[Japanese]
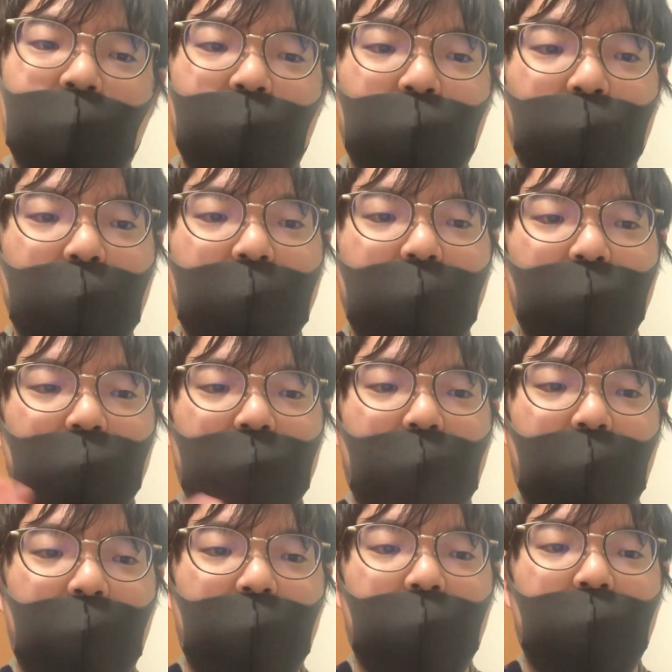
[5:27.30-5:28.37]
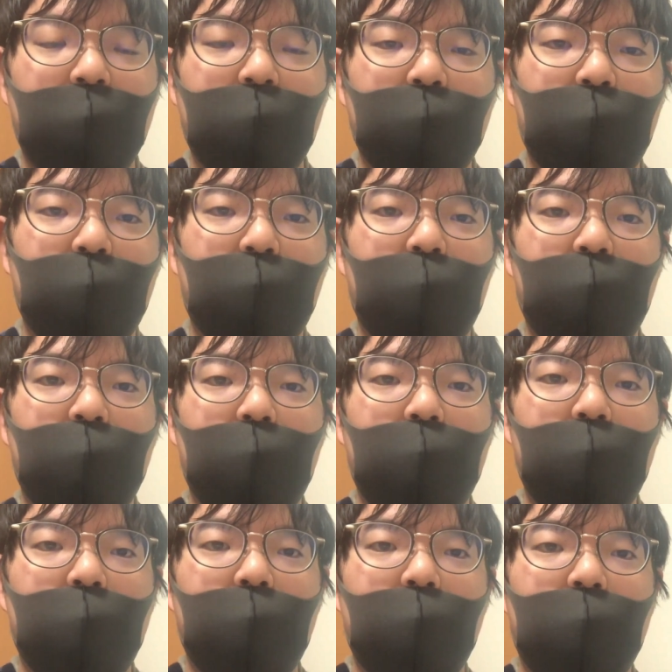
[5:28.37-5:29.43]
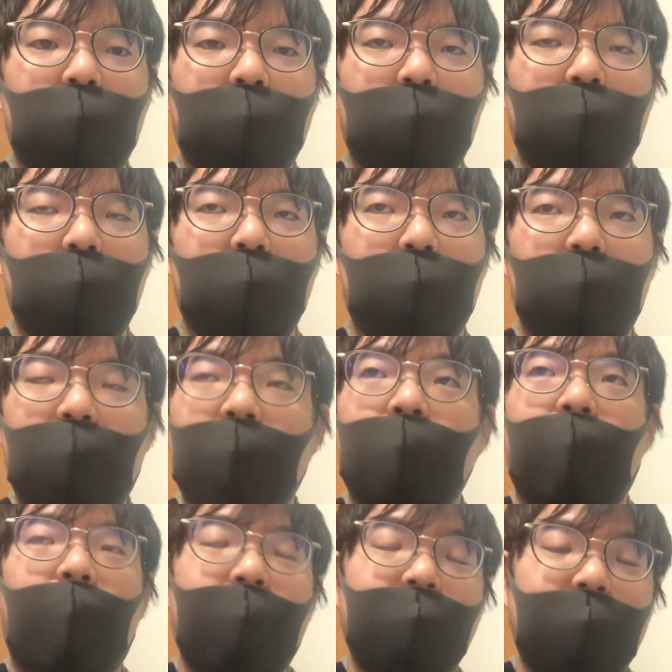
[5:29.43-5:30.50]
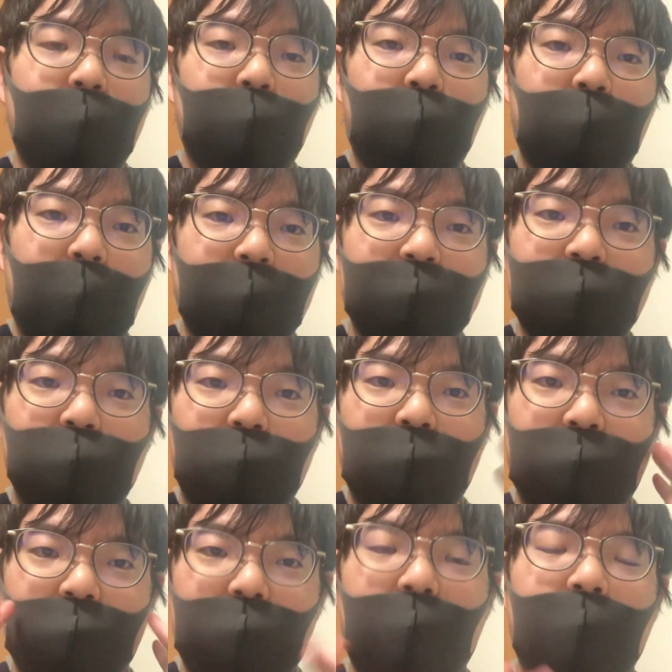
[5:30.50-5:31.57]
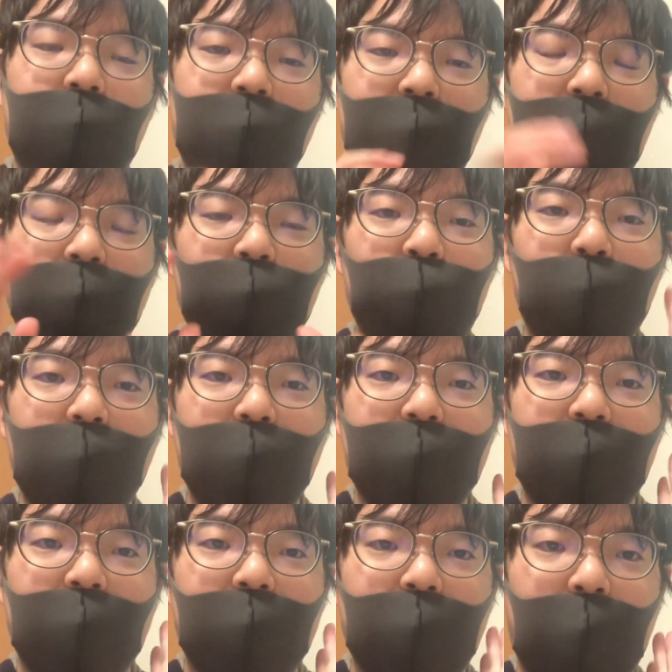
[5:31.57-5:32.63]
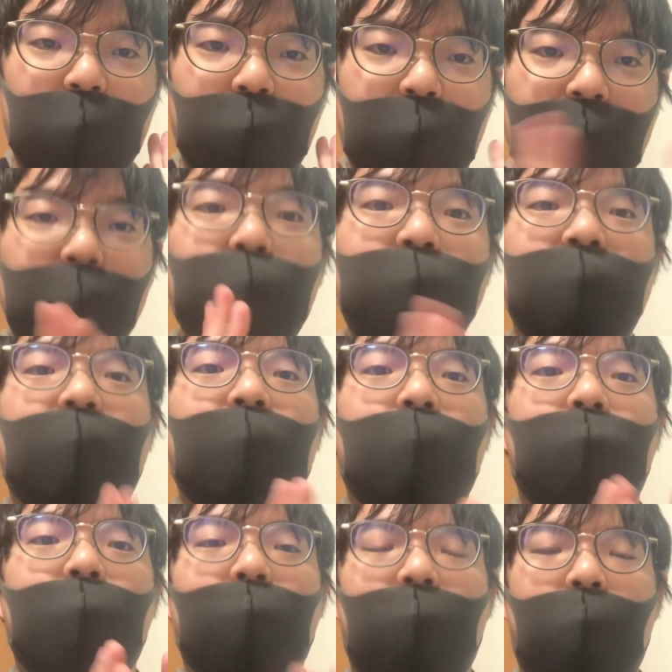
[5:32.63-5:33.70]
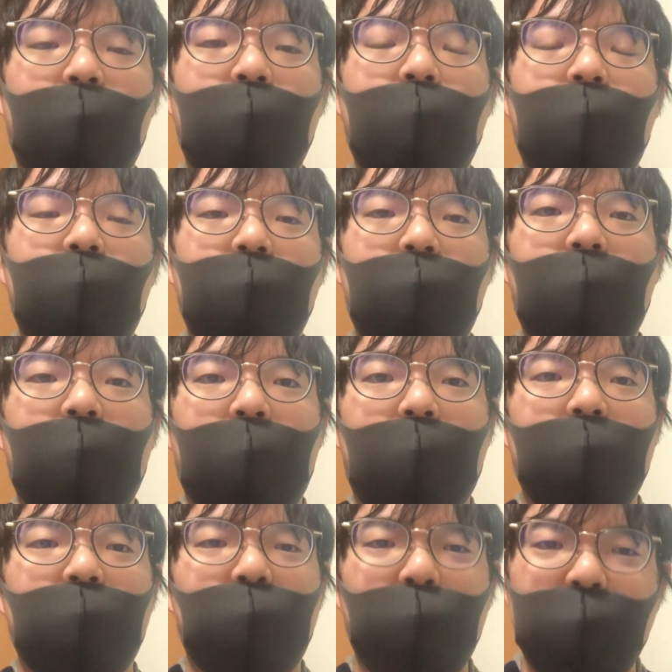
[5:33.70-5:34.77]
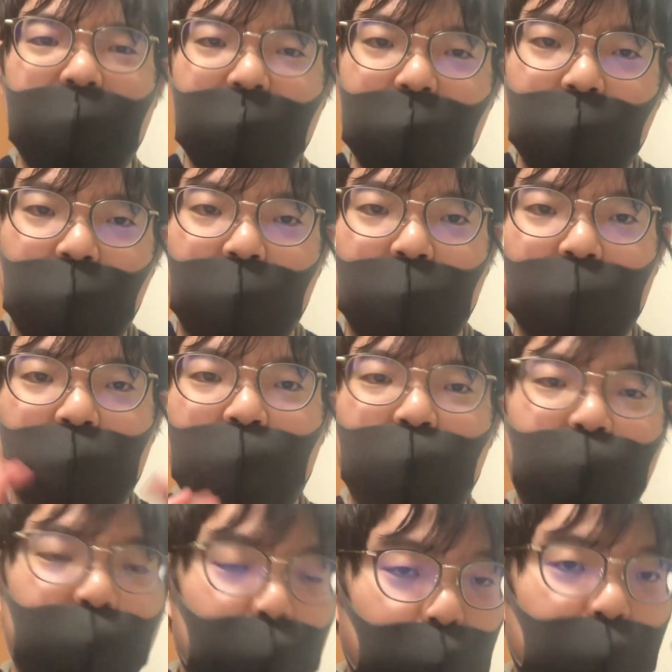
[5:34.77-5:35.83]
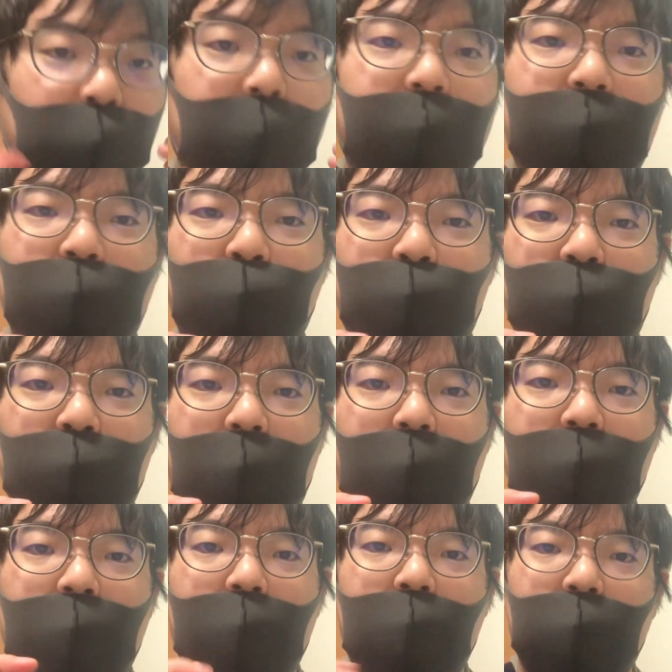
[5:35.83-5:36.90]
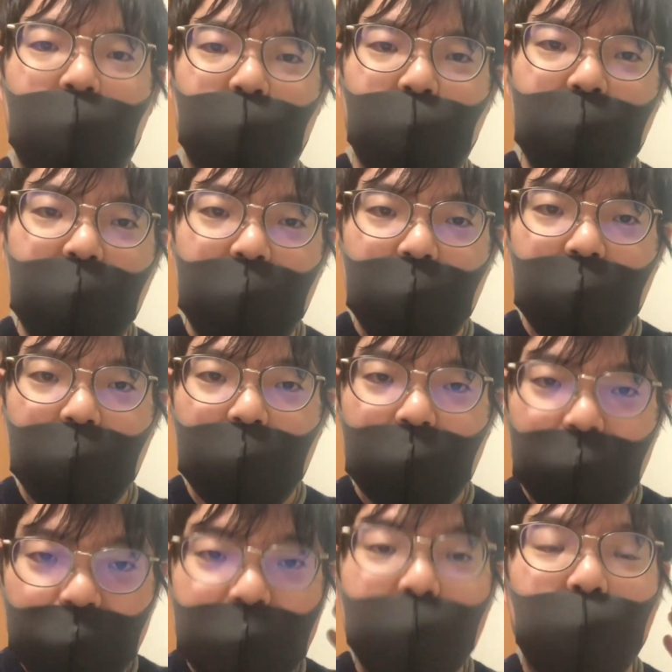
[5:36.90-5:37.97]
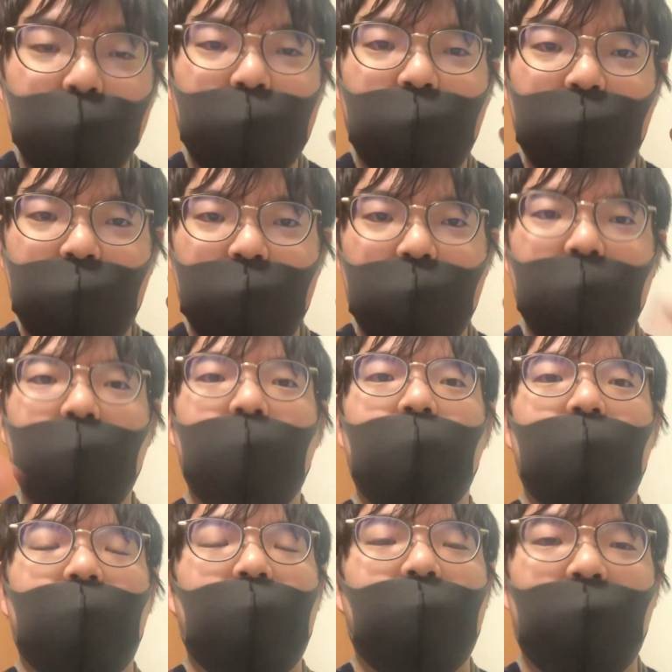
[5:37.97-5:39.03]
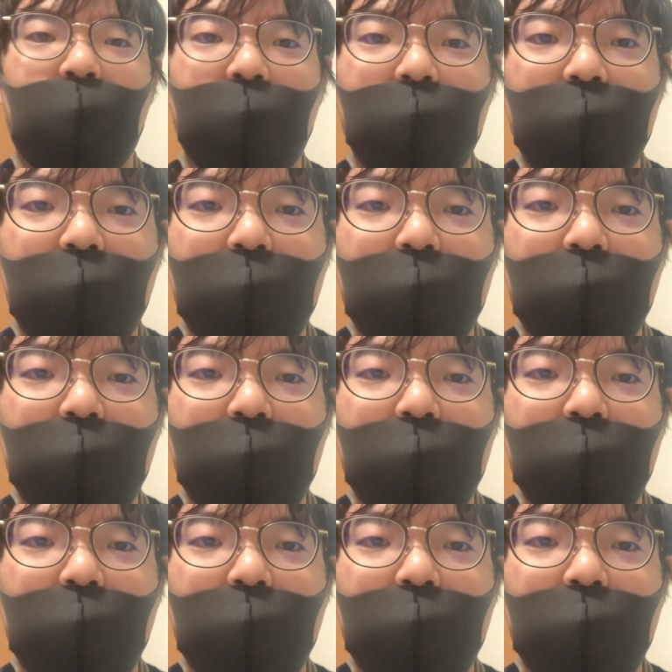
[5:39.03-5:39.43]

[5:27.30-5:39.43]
それによってね、その、で、相手の話を聞いて、で、それに、あの、返答しなければいけない。だから、より、こう、集中力が上がるというか、より聞こうとする。ですよ。